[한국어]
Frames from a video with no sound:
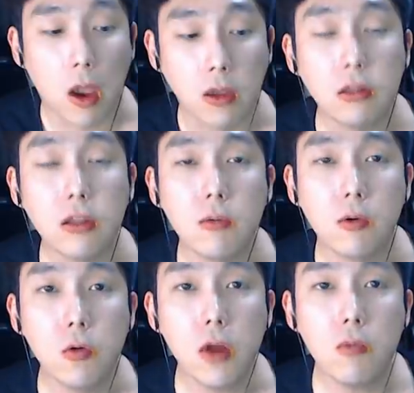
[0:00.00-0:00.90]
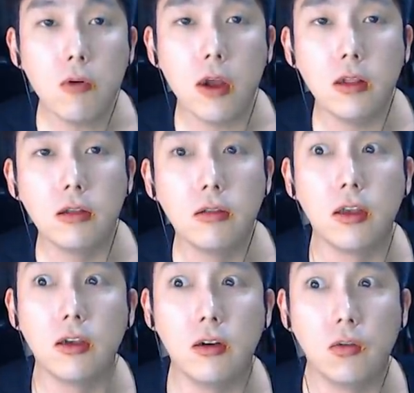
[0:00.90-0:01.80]
이때 타임에 콜라 먹어야
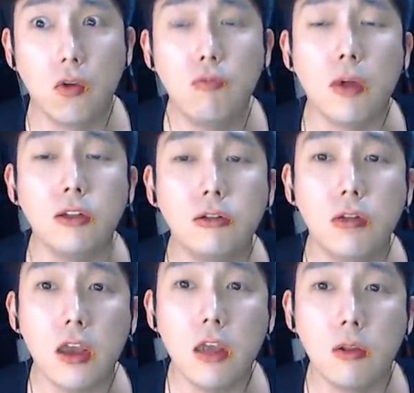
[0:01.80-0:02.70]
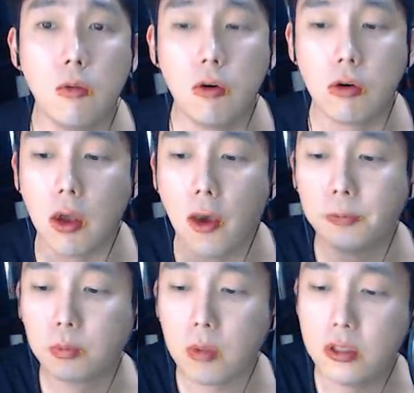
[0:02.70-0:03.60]
되는데요. 너무 맛있어서 한 개만 더 먹을게요.
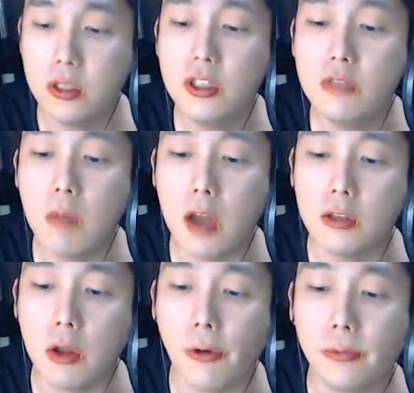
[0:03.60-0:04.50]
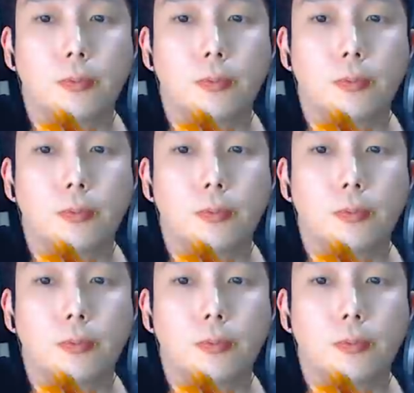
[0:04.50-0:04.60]
진심 맛있어요.